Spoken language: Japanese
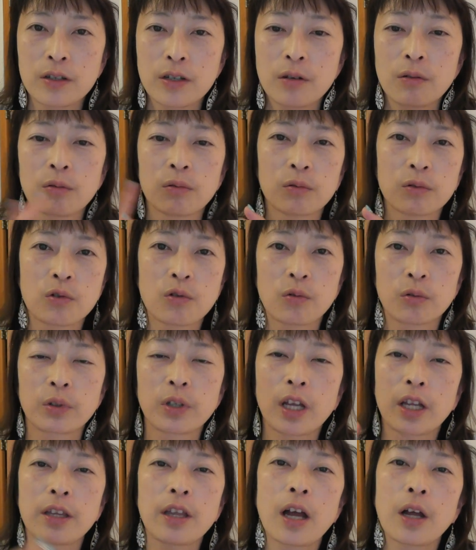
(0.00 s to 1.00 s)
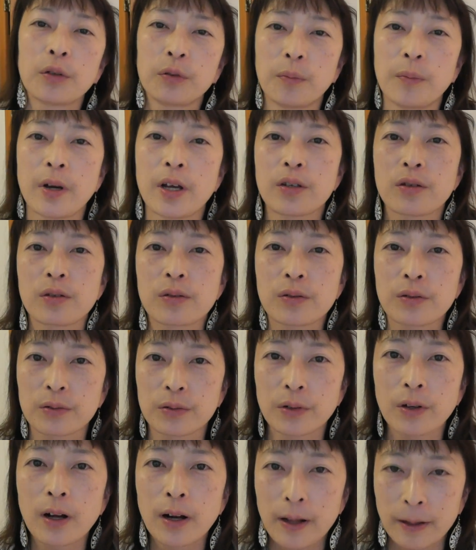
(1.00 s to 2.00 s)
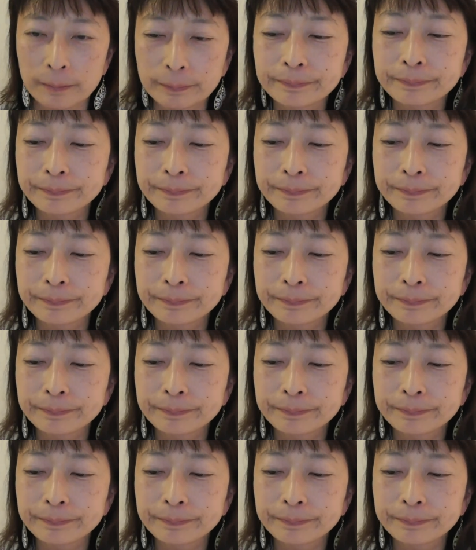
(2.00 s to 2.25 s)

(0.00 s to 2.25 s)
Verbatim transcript: ゼロの状態でアドバイスするから。